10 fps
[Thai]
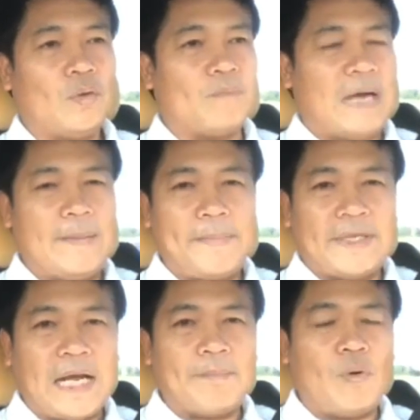กฎหมายไม่เป็
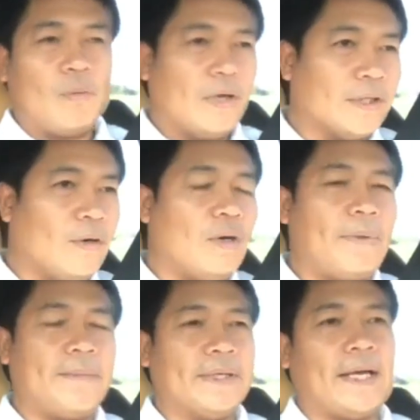นธรรมผมก็จะออก
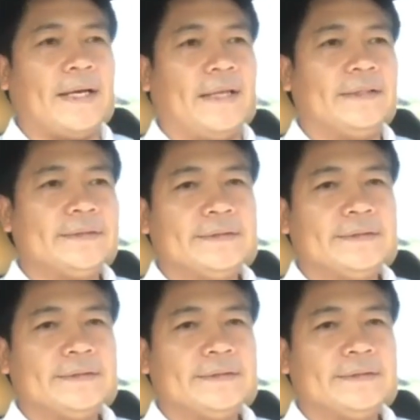ไปเหมือนกันแหละ